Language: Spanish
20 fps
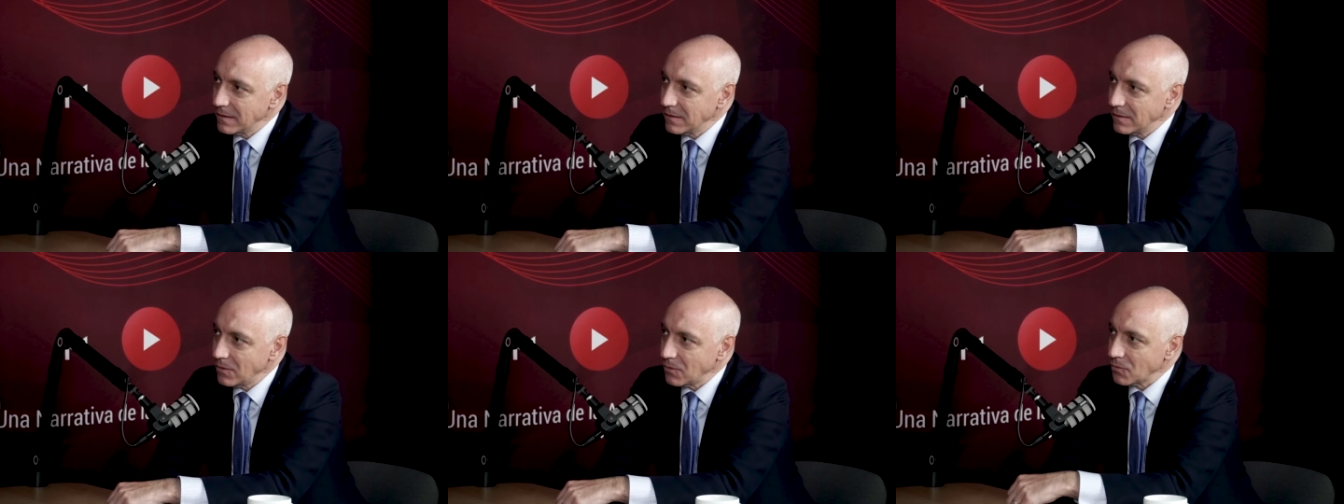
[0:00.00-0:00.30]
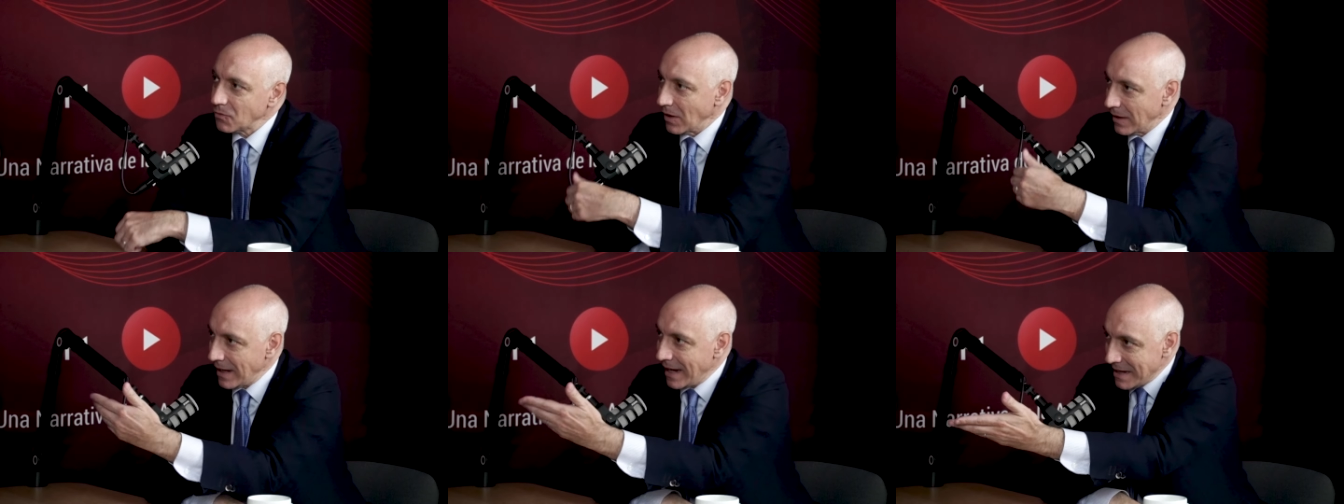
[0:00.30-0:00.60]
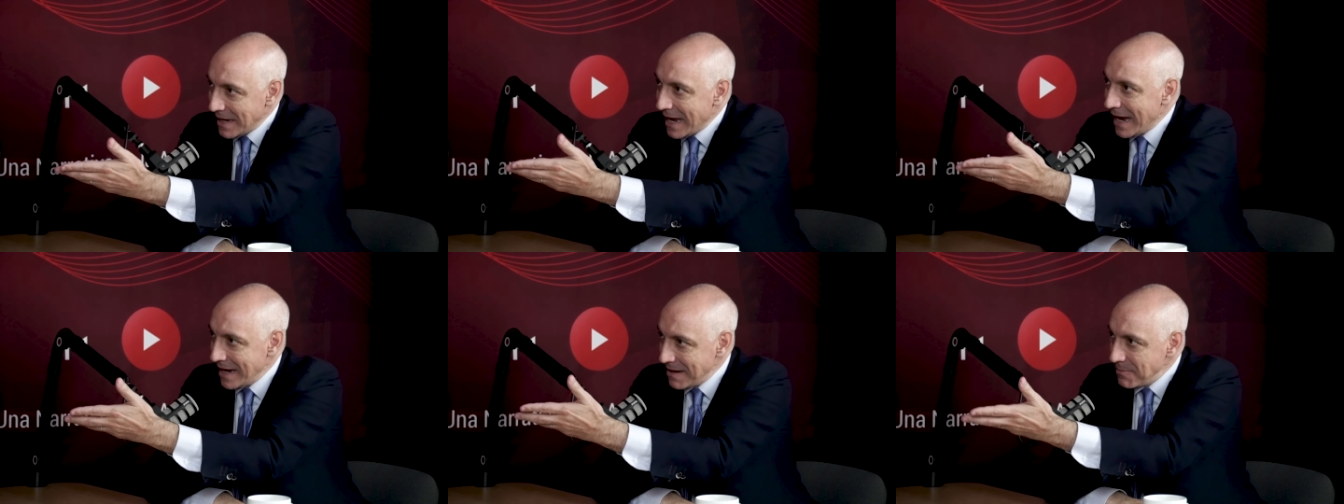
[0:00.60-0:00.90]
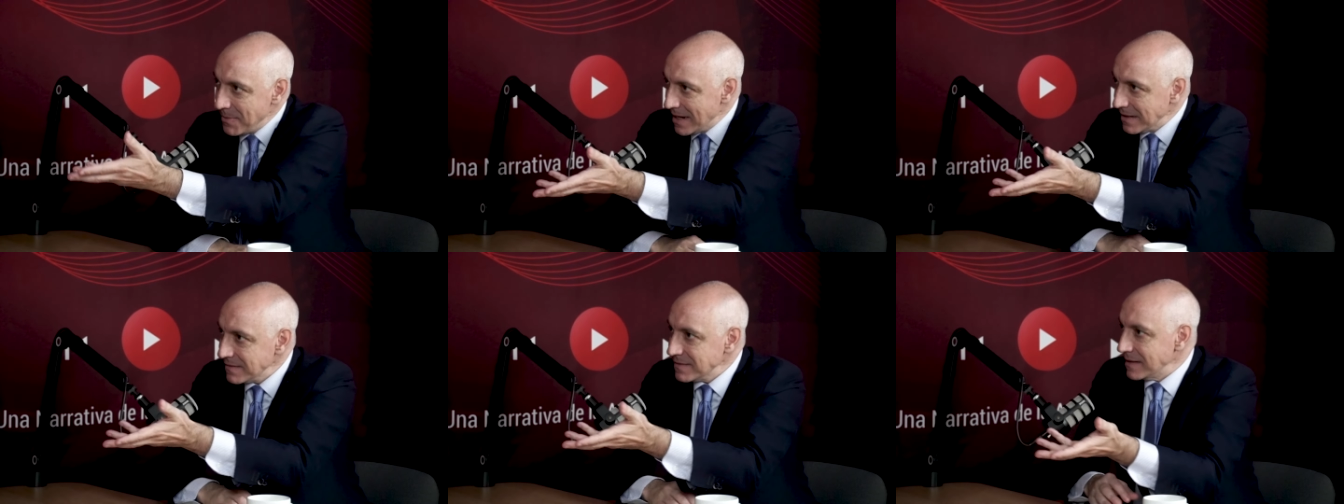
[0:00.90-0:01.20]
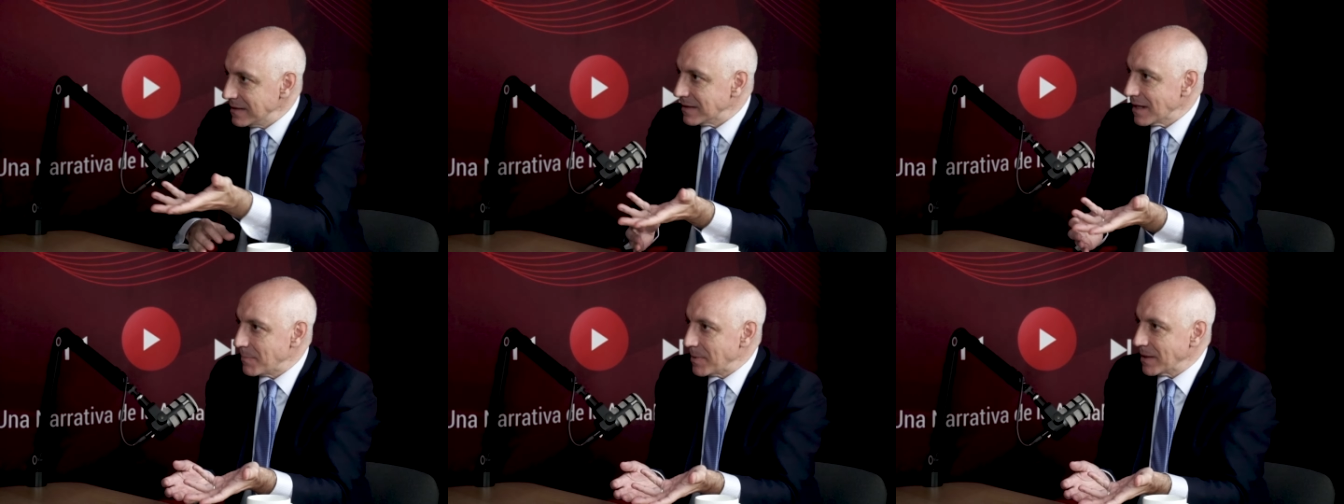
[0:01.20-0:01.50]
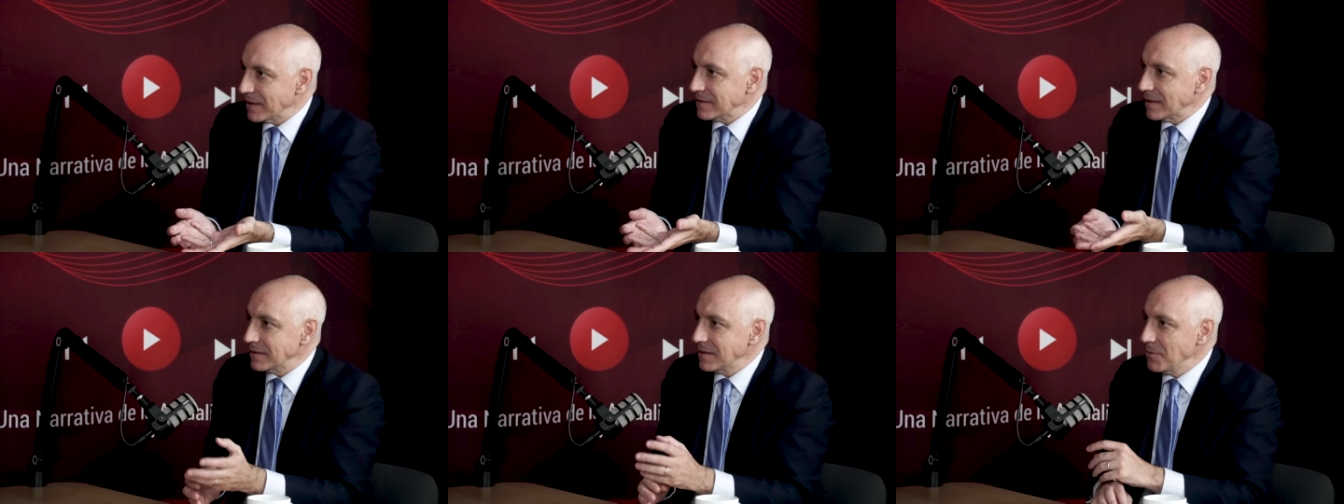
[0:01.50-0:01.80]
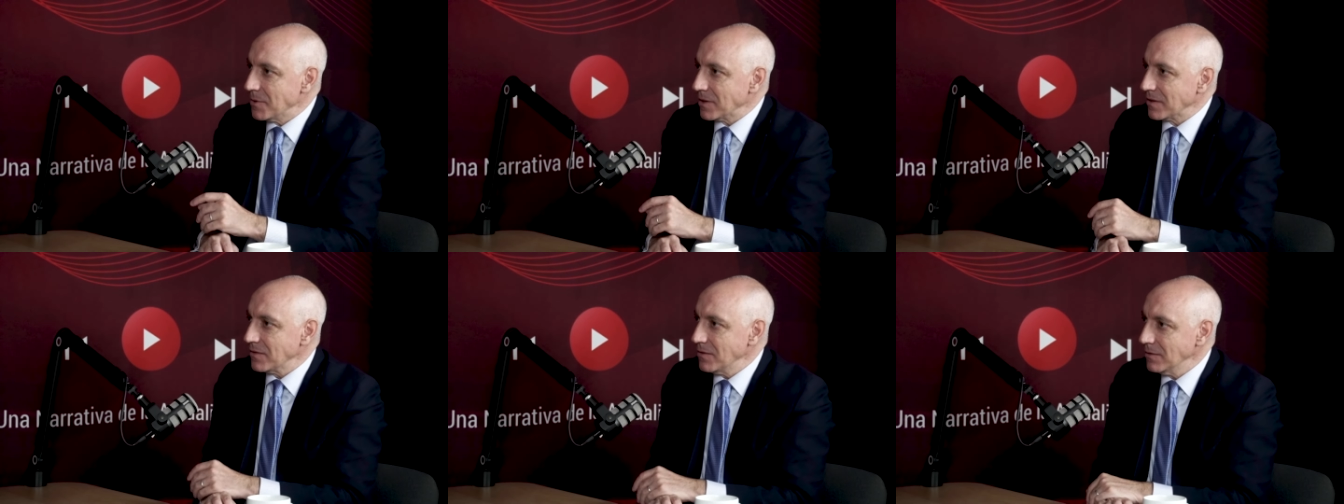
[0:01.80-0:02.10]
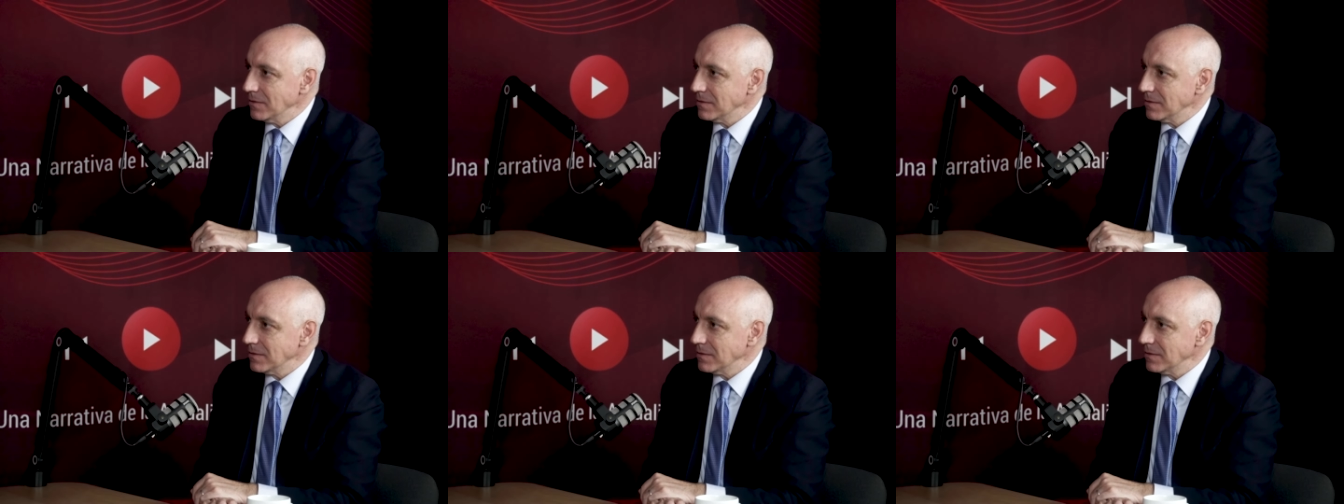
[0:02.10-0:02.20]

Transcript: O sea, hay vías interpretativas, ¿no?